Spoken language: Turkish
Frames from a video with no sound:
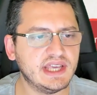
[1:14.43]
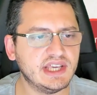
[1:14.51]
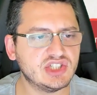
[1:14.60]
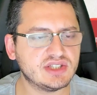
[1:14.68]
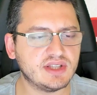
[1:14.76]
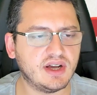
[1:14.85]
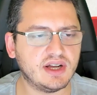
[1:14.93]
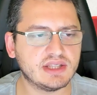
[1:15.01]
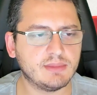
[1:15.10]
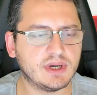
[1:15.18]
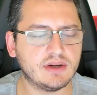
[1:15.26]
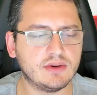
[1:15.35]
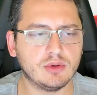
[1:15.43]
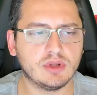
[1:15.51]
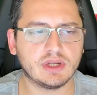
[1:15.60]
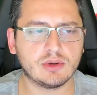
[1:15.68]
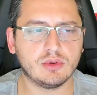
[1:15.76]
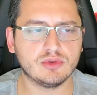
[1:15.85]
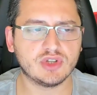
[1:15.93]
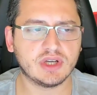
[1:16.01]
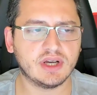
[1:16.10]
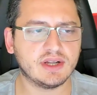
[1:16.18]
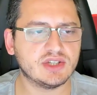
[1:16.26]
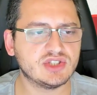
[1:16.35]
eşit dağıtma olarak
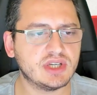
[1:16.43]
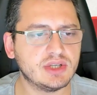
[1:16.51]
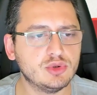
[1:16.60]
olacak arkadaşlar.